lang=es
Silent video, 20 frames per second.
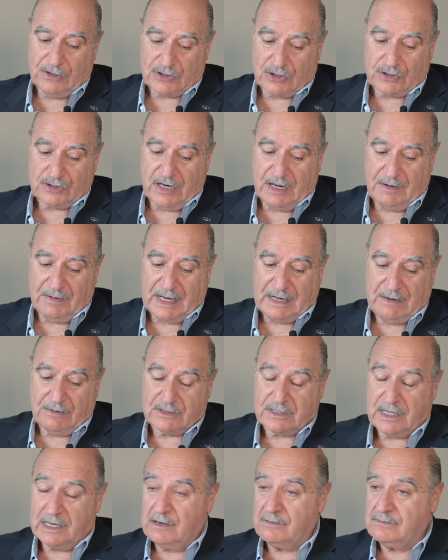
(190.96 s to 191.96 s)
Nosotros
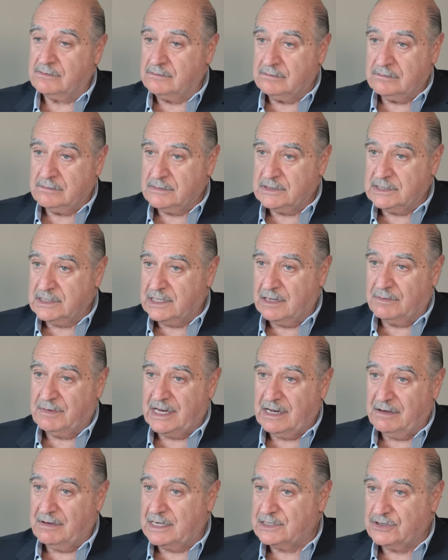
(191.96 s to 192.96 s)
navegamos, teníamos un sistema
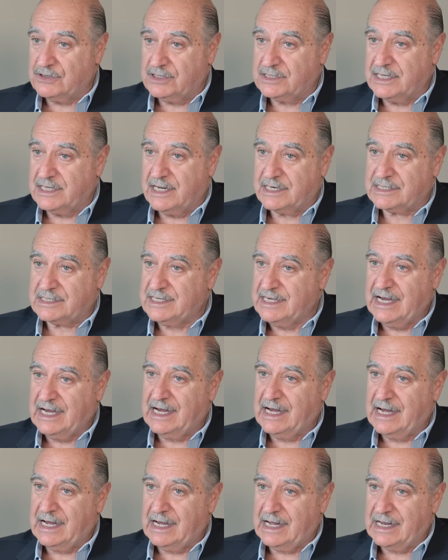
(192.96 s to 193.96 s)
de navegación
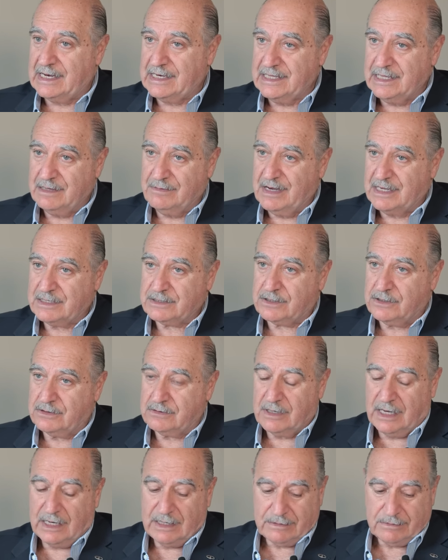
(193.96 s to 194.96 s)
inercial y demás
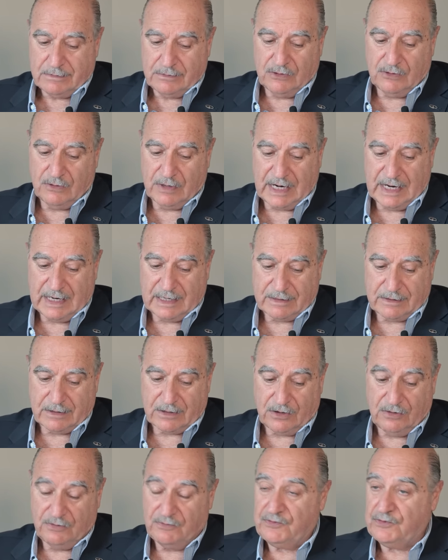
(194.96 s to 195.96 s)
con un gran
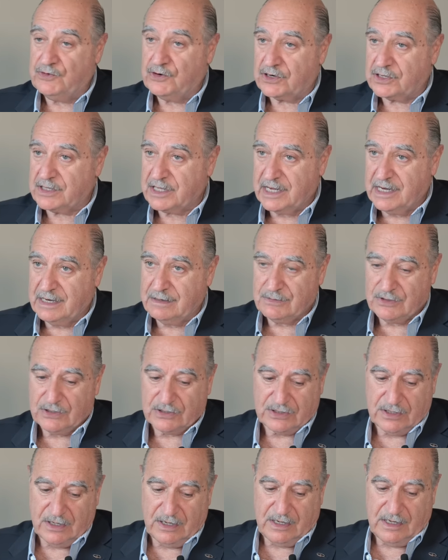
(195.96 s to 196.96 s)
confort,
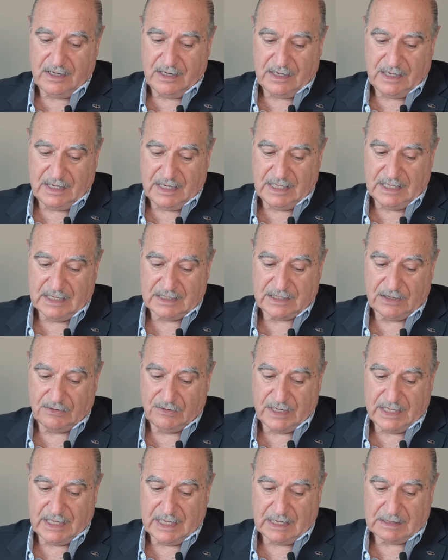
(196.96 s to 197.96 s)
digamos, y de
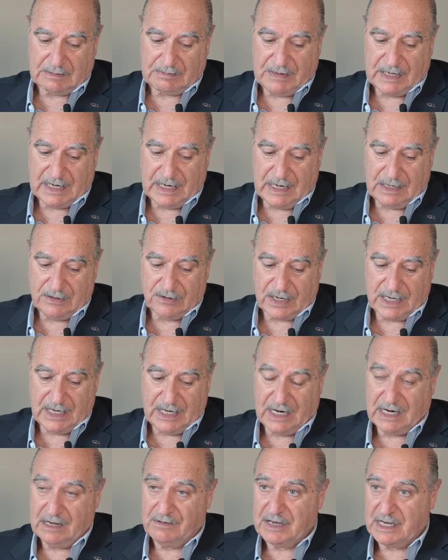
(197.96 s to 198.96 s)
seguridad para lo que es
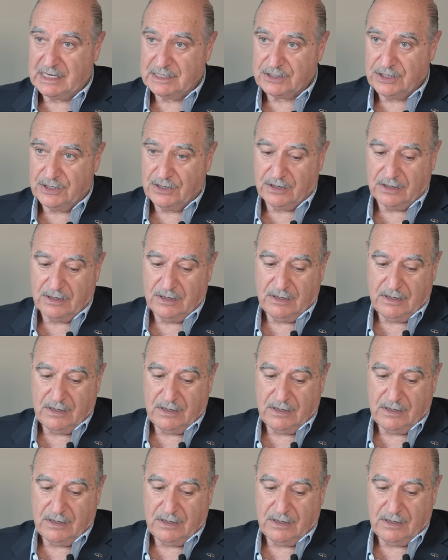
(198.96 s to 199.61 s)
la navegación.